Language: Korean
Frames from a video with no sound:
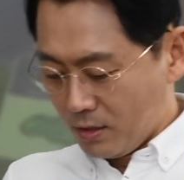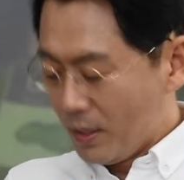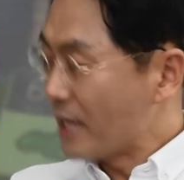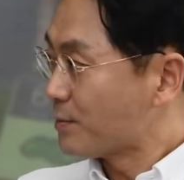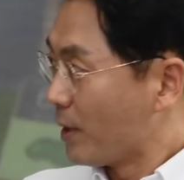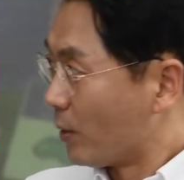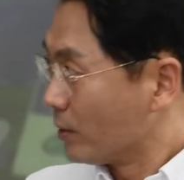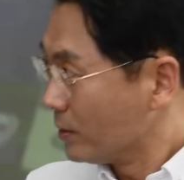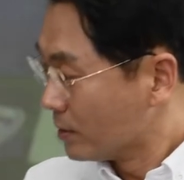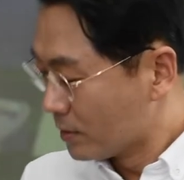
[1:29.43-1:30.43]

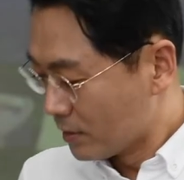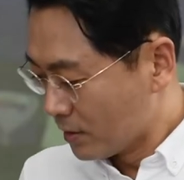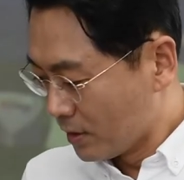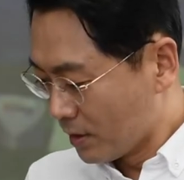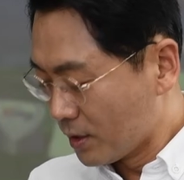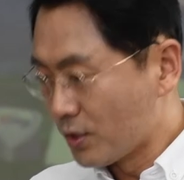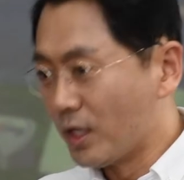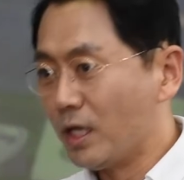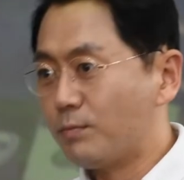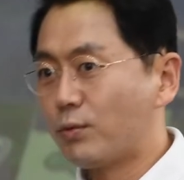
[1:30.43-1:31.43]
엑스페론 네.
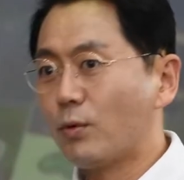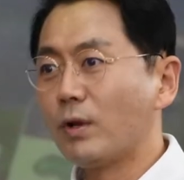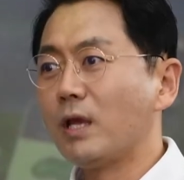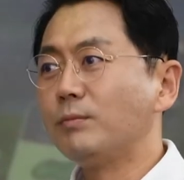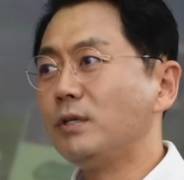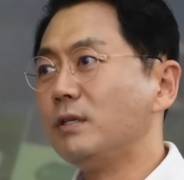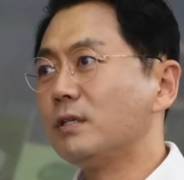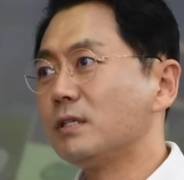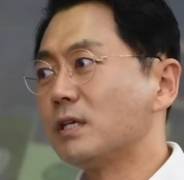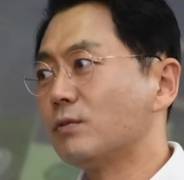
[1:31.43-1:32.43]
저희 프로그램을
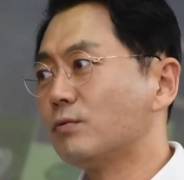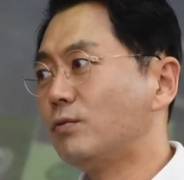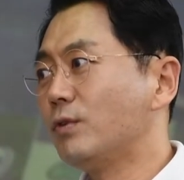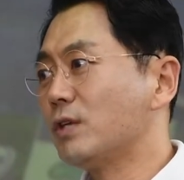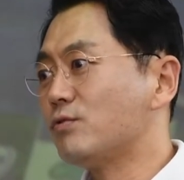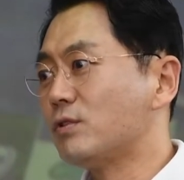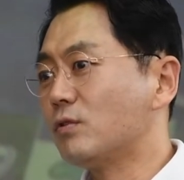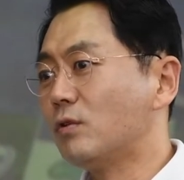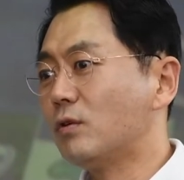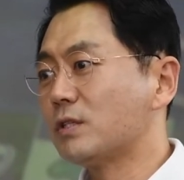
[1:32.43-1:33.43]
이제 후원해
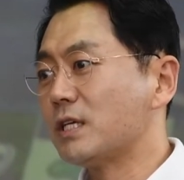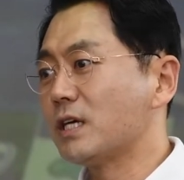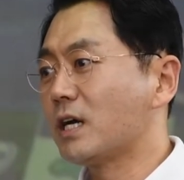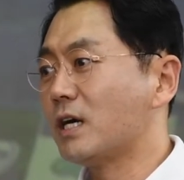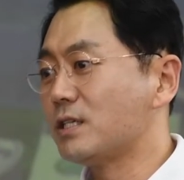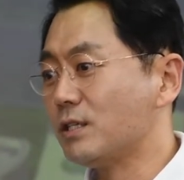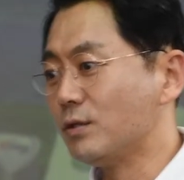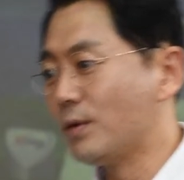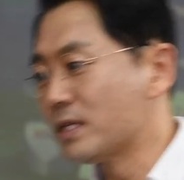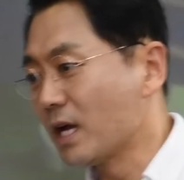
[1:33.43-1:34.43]
주시고
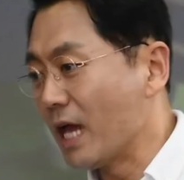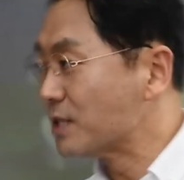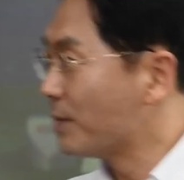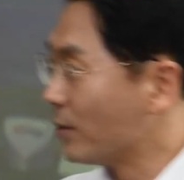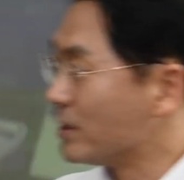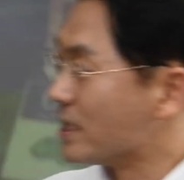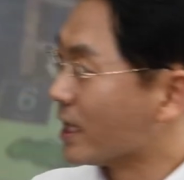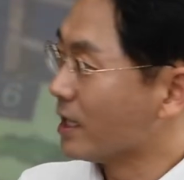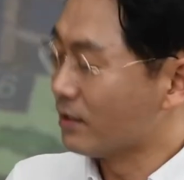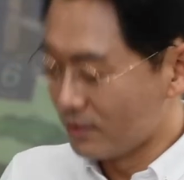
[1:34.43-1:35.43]
제작하시는 회사가
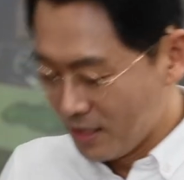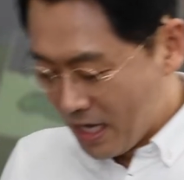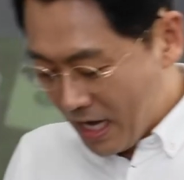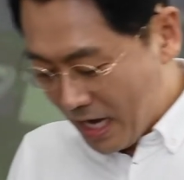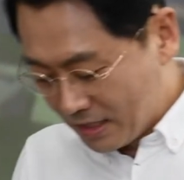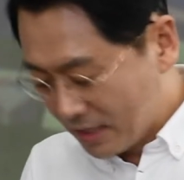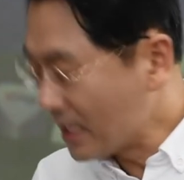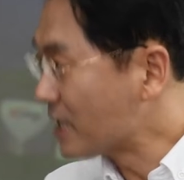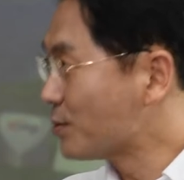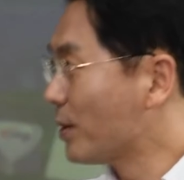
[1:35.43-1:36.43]
엑스페론이잖아요. 네, 네. 엑스페론.
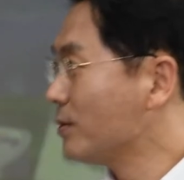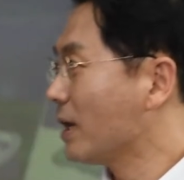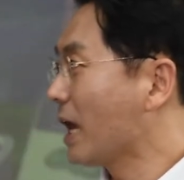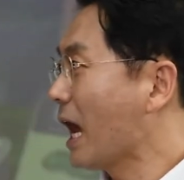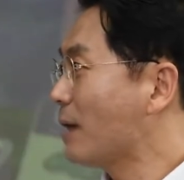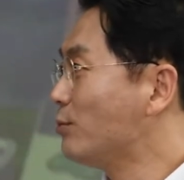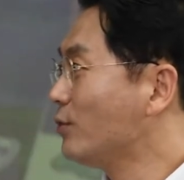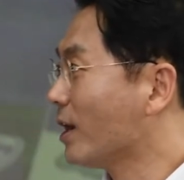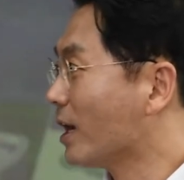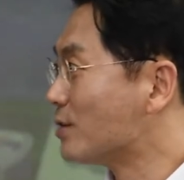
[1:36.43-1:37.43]
아직까지 엑스페론 얘기 한
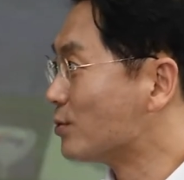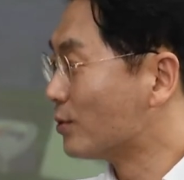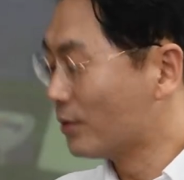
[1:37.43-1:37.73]
번도 안 해가지고.